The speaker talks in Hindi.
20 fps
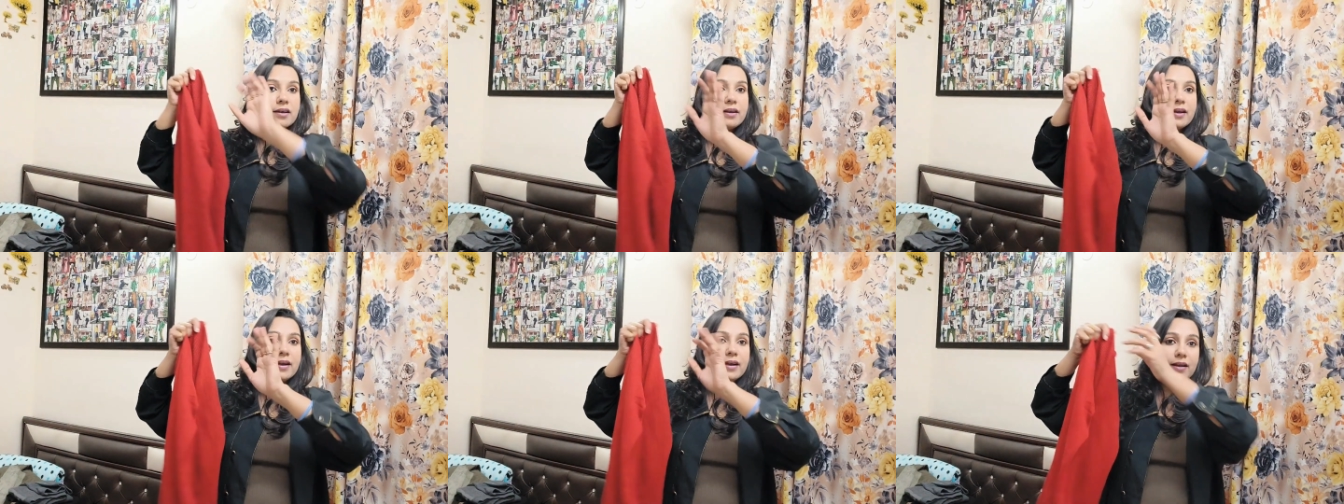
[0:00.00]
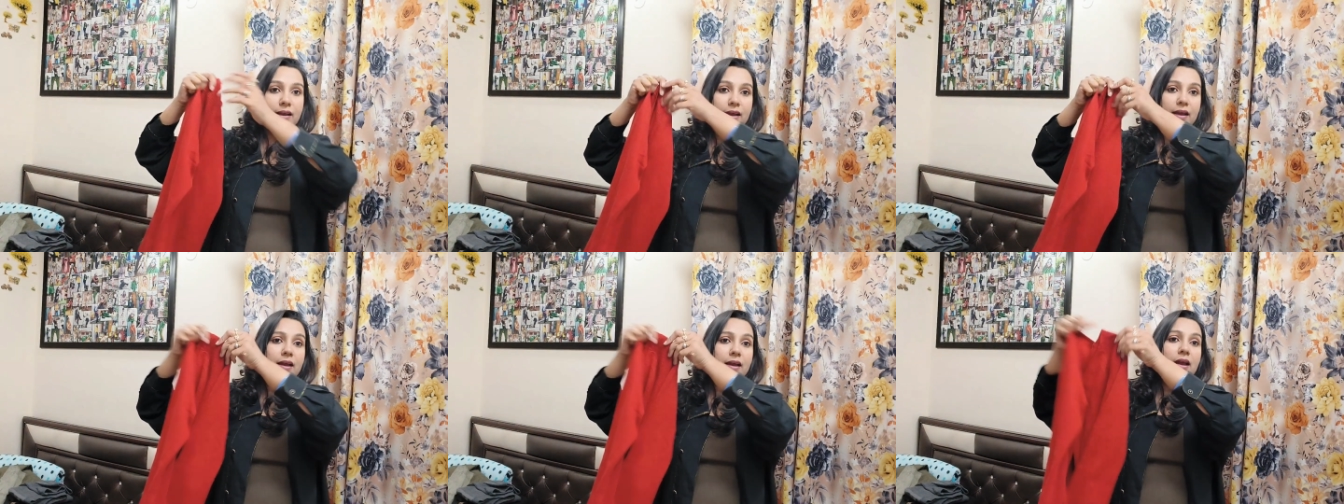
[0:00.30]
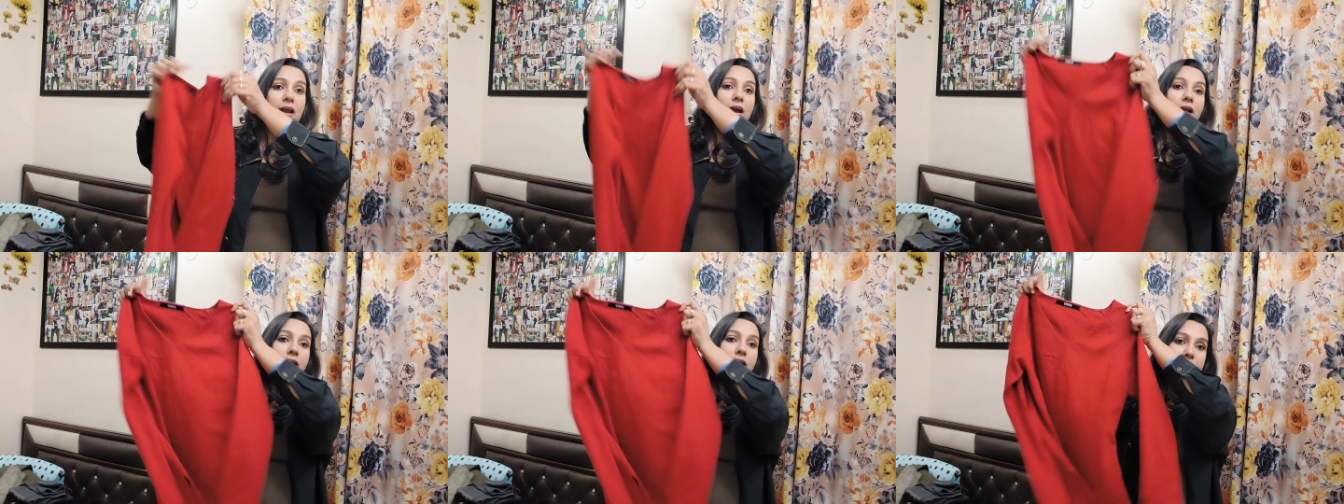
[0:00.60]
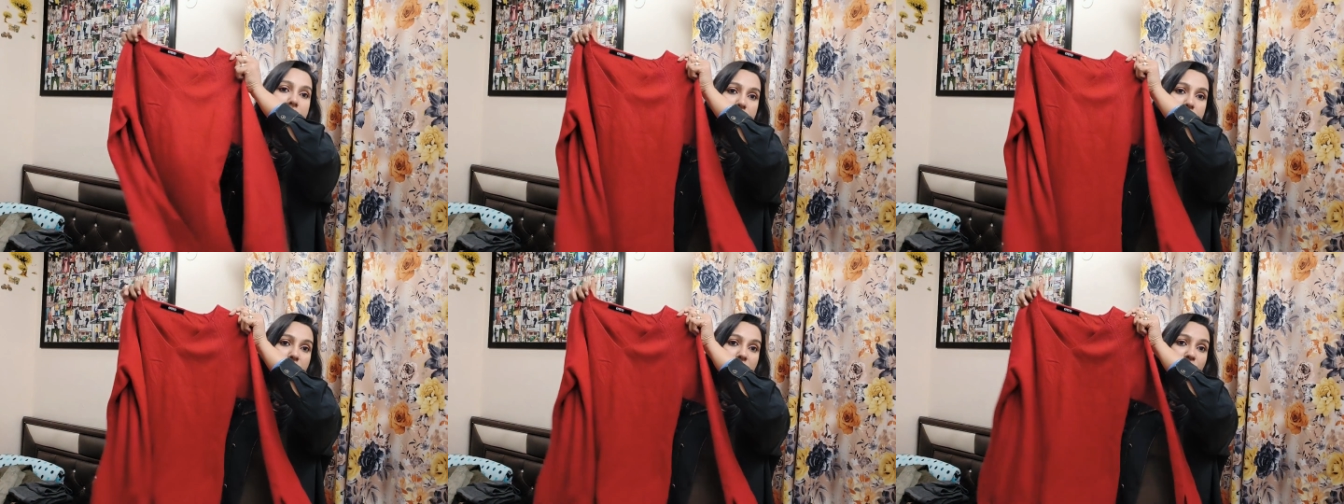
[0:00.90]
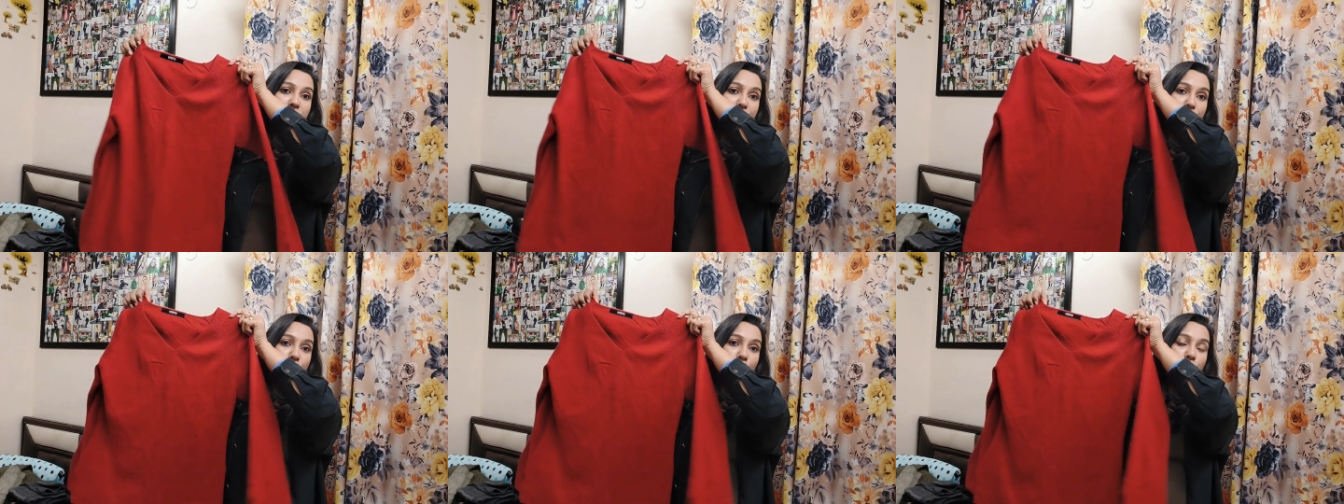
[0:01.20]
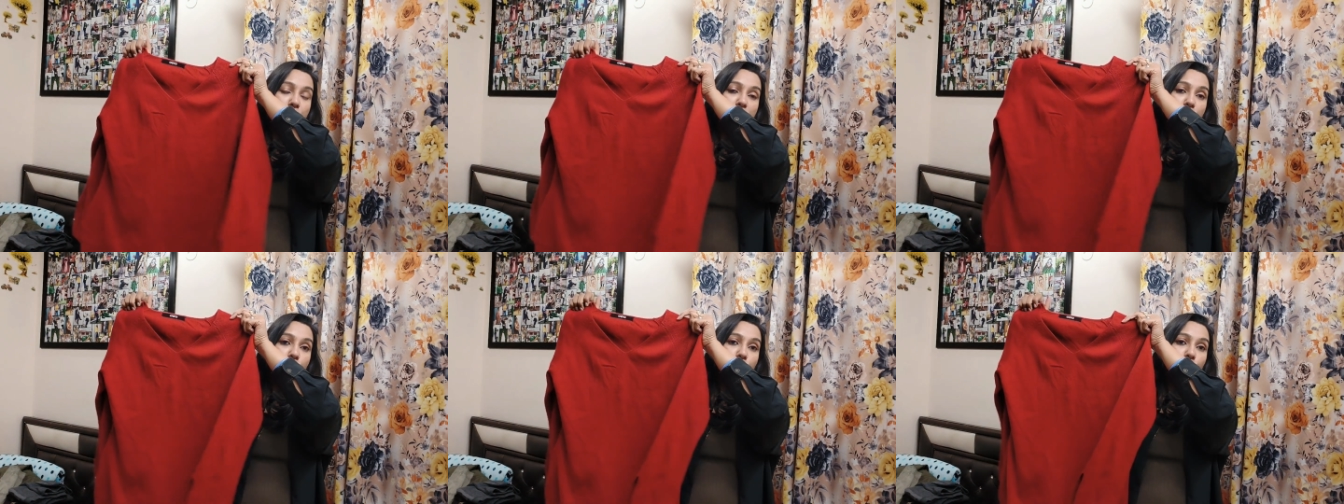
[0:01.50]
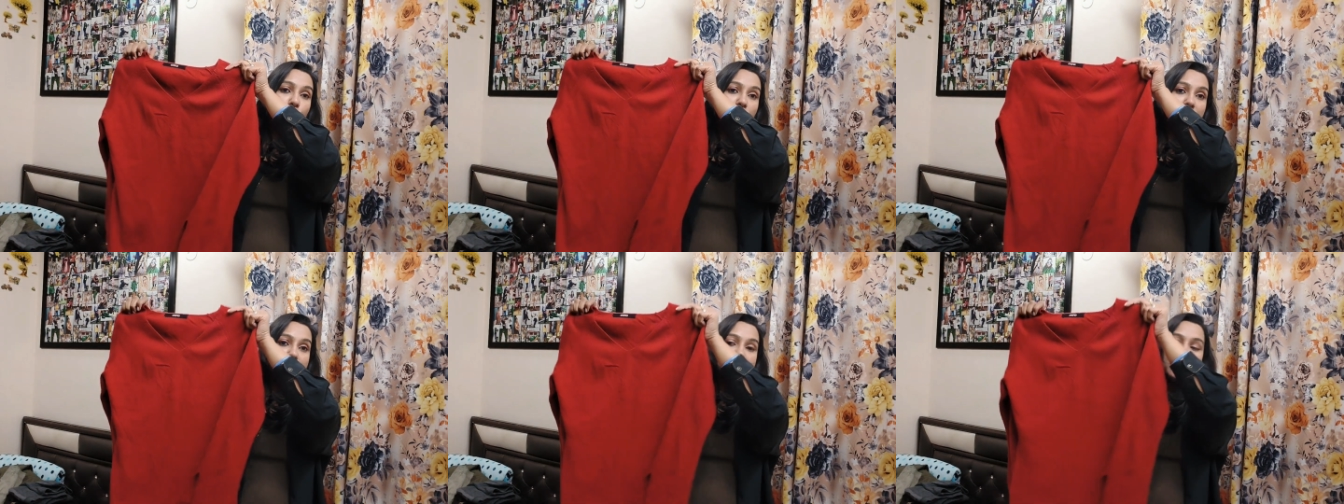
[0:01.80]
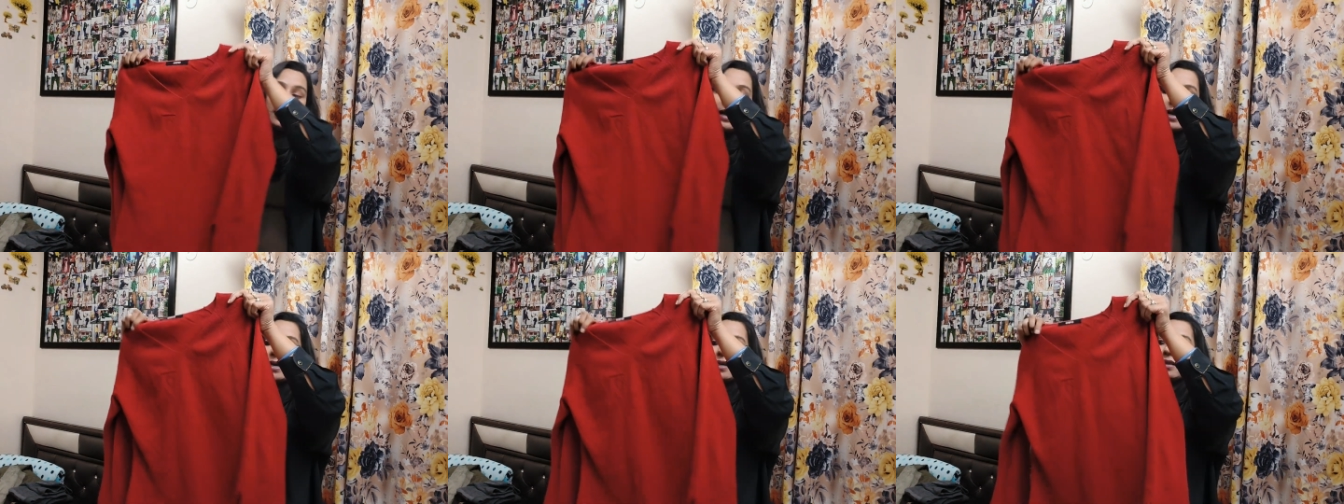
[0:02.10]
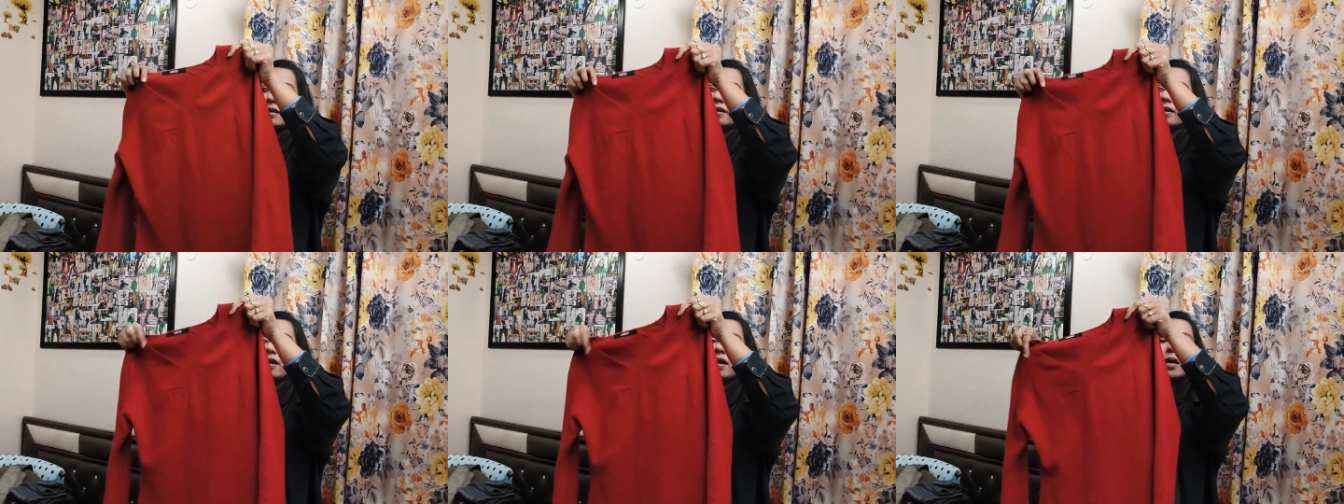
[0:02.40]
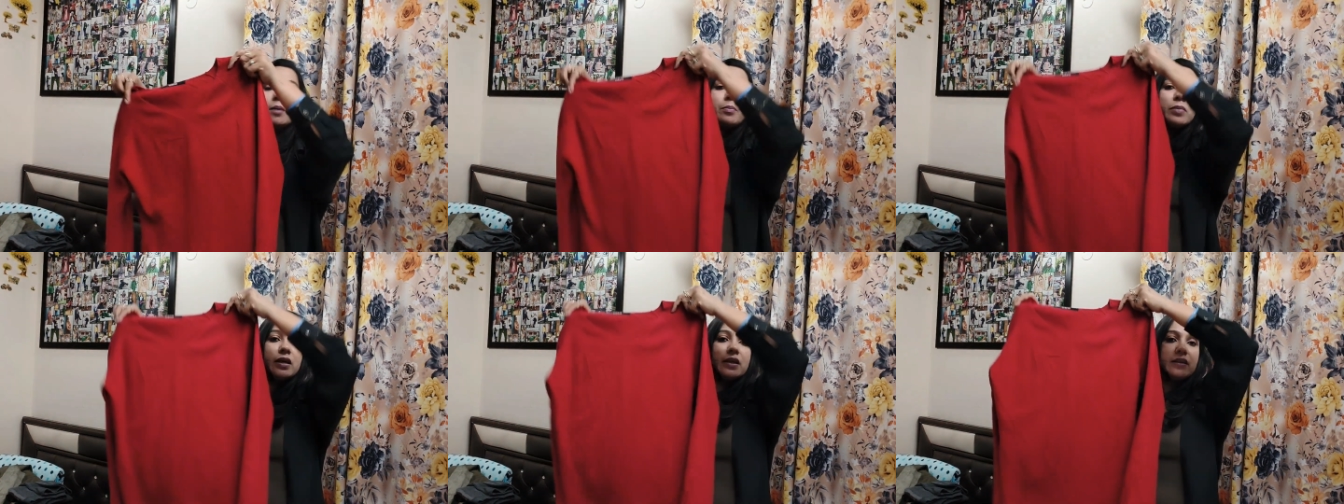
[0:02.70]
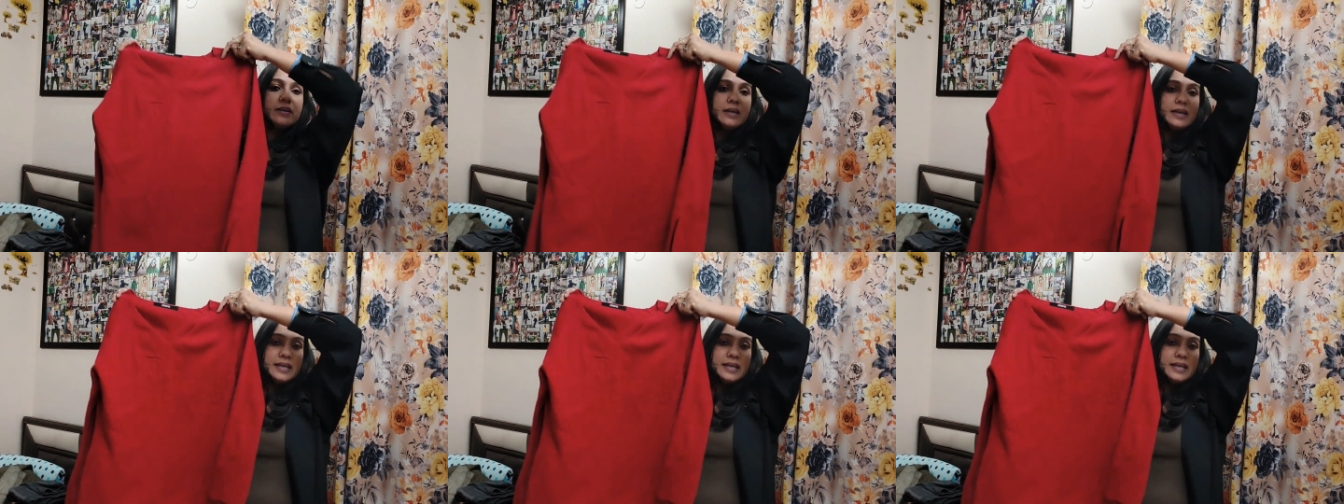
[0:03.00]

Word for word: रेड है इसमें वीडियो में थोड़ा सा लाइट दिख रहा है बट